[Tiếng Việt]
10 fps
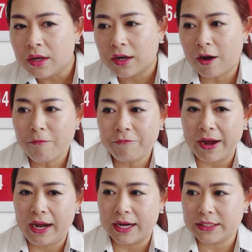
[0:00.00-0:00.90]
không
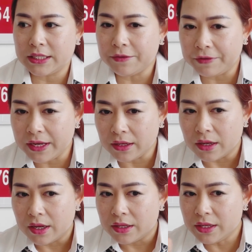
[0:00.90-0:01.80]
phải là cái chi phí
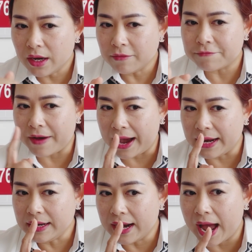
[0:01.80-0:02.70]
nhưng
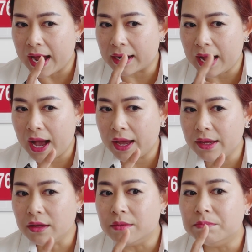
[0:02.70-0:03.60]
phải là
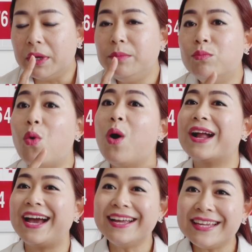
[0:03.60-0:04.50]
cái mình mua
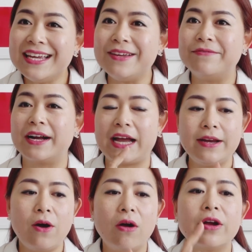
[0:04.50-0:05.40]
cái gì và cái
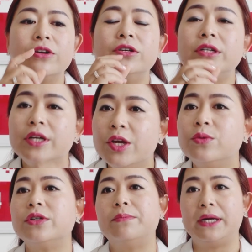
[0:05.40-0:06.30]
đó có good deal
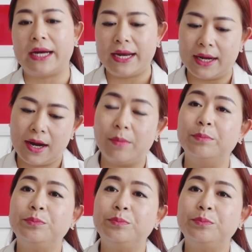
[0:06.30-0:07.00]
cho mình hay là không